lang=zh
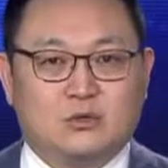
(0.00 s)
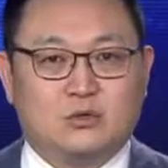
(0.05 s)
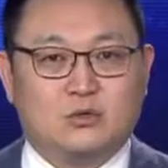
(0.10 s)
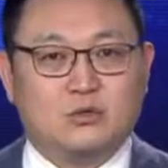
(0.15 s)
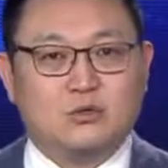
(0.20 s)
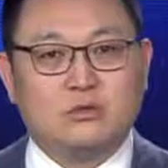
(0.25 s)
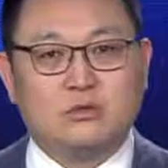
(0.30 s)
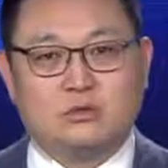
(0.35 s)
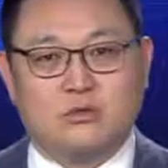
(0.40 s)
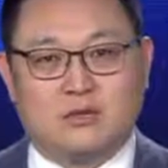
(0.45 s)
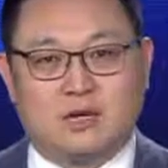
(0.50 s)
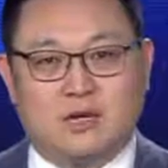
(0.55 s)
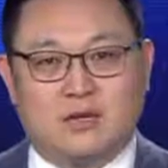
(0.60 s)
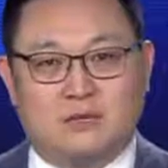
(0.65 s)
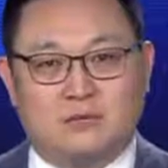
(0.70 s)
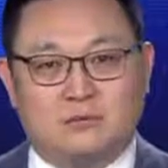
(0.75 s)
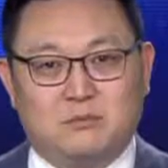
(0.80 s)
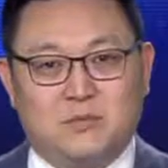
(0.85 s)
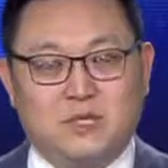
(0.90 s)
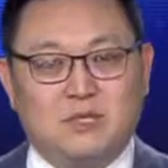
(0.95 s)
中共
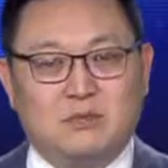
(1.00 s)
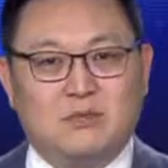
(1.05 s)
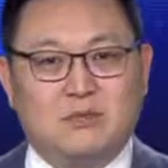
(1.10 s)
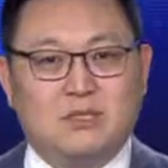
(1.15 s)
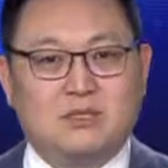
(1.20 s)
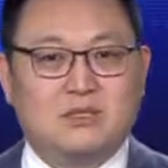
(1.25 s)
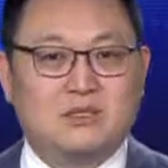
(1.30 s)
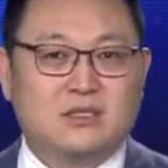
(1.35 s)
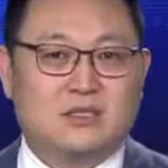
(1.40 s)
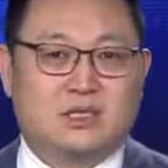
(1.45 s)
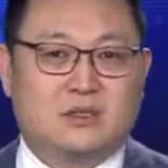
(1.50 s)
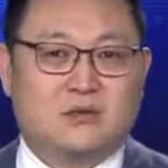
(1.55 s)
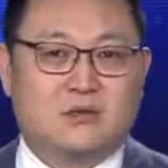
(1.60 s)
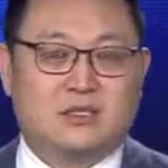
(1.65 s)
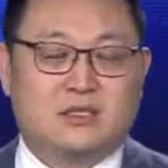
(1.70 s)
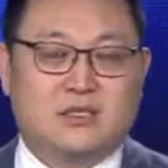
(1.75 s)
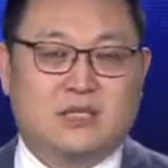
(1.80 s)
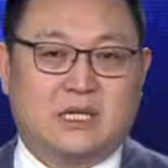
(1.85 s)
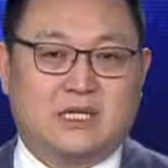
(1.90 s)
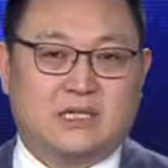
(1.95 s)
啊，面对自由
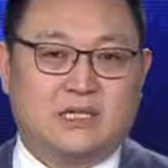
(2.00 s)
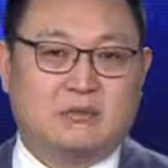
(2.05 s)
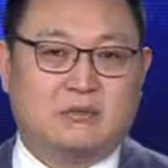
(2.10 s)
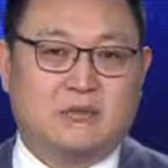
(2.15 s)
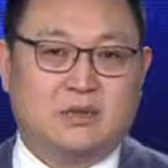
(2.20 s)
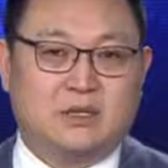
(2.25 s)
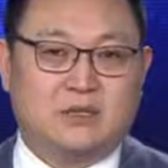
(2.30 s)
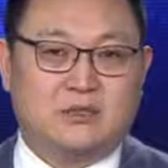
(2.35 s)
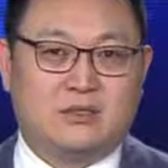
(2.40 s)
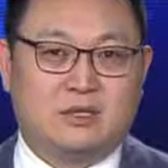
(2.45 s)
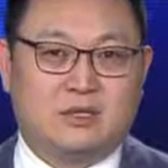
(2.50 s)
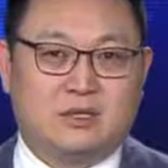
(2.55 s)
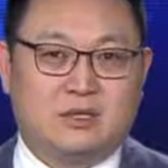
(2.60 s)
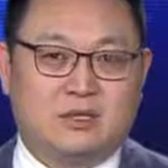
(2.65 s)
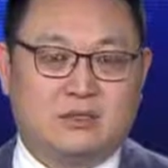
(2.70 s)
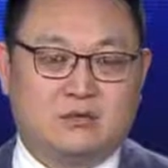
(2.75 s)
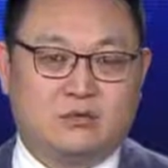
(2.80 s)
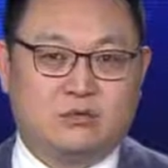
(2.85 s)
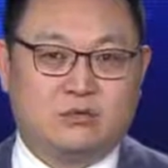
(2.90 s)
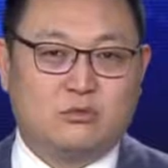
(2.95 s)
世界，针对这
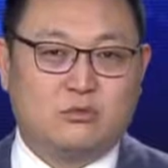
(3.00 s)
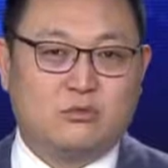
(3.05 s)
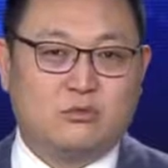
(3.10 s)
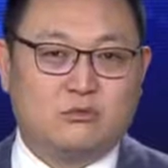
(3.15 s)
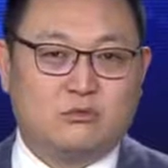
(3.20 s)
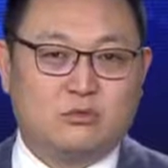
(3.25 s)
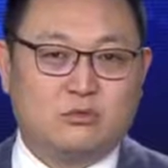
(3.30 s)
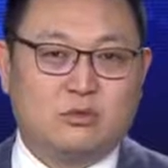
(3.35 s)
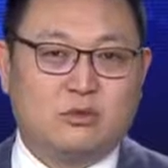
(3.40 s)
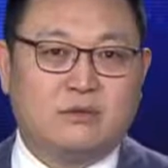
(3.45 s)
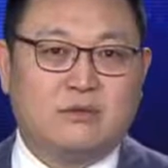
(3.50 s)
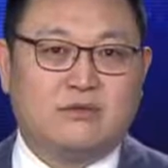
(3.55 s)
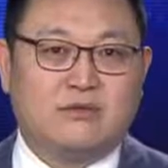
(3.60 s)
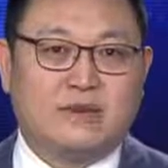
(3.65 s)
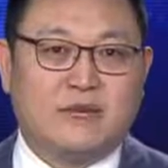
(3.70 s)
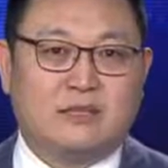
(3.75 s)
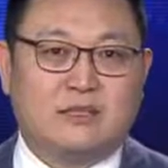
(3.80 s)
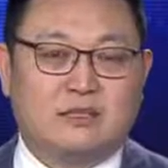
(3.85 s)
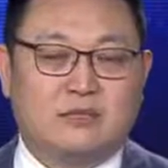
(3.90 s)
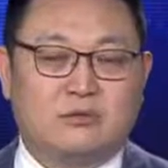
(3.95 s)
个中共罪
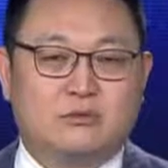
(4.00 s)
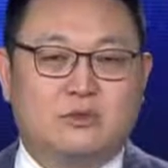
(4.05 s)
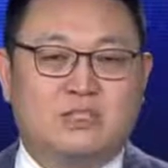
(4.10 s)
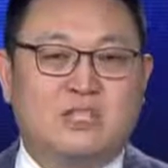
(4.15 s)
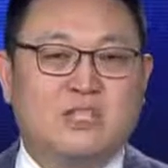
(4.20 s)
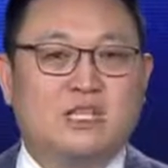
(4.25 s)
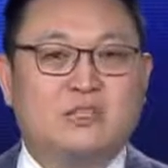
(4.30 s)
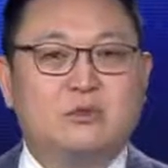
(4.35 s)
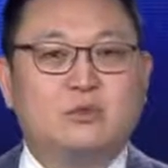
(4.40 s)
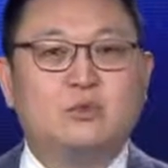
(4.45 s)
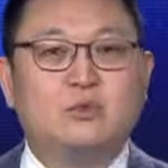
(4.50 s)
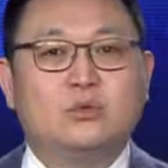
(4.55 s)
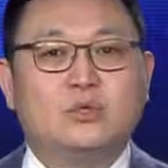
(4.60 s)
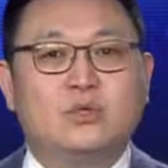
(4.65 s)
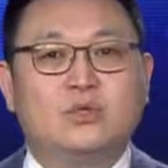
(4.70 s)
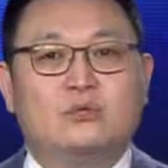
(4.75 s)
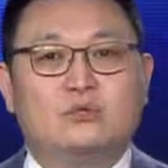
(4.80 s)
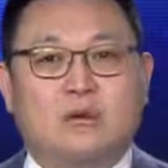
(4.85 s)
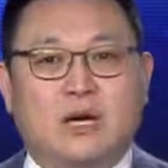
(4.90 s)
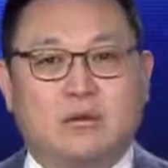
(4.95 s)
犯的这种引渡
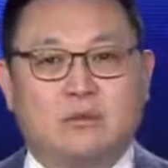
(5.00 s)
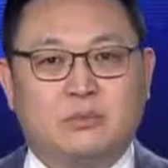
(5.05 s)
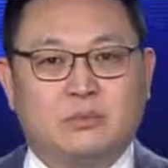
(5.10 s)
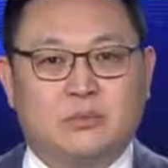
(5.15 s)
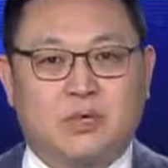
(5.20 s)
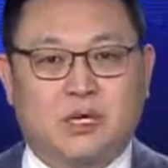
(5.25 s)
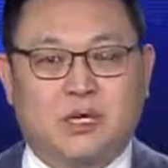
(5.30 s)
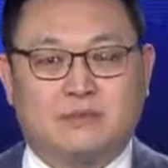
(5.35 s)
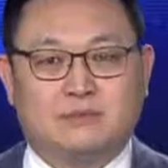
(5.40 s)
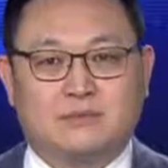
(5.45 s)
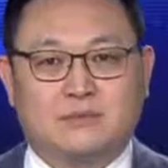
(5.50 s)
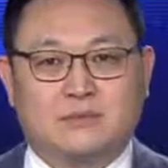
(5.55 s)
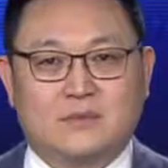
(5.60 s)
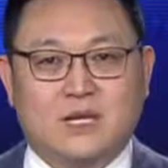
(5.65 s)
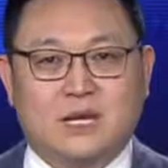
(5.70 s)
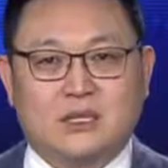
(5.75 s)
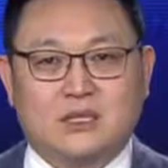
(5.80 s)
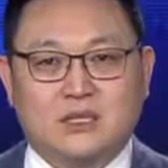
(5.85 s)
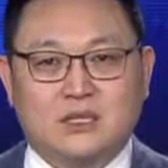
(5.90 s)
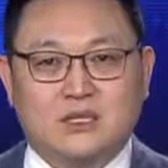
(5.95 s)
和抓捕啊，
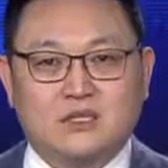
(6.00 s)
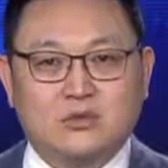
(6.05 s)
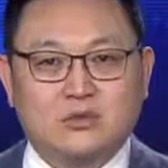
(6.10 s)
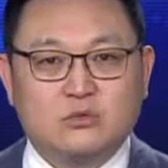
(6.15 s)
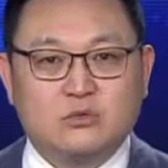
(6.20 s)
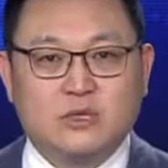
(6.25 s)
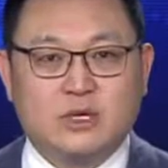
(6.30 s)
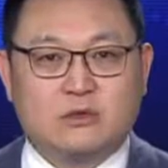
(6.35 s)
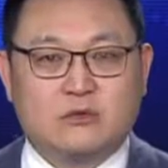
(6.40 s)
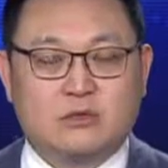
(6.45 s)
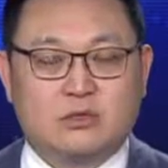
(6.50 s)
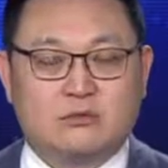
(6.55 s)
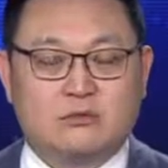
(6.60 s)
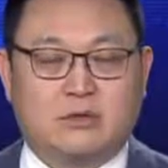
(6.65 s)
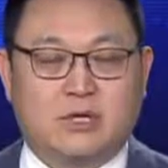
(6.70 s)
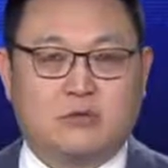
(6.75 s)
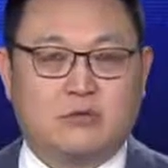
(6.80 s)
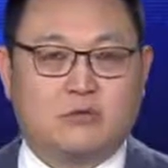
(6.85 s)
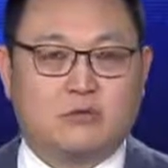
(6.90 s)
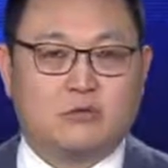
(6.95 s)
他的一个重要手
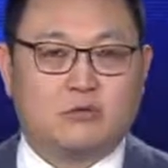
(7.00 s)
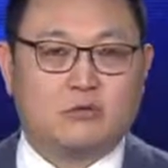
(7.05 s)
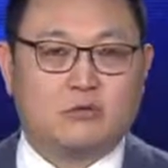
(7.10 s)
段就是